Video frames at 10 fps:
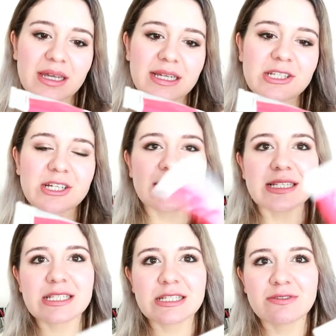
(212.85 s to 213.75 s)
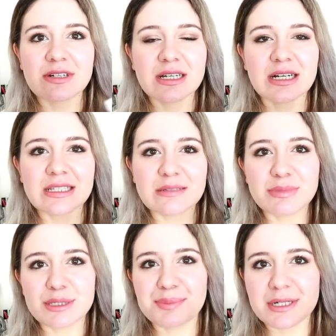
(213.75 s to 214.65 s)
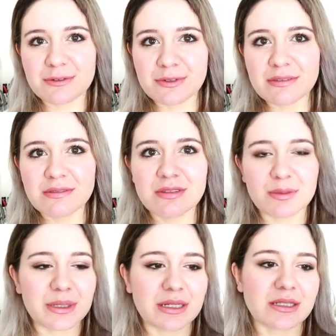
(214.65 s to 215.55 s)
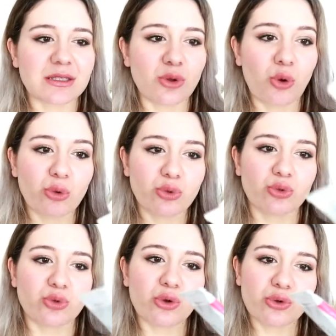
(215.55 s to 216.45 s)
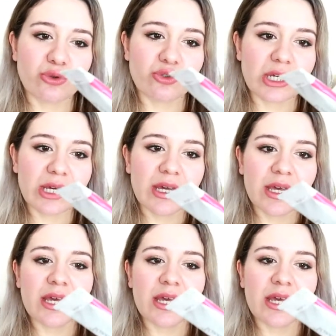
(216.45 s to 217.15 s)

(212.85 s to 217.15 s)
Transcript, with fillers: içerisinde sıvı kalın bir parafin tabakasının olduğunu görünce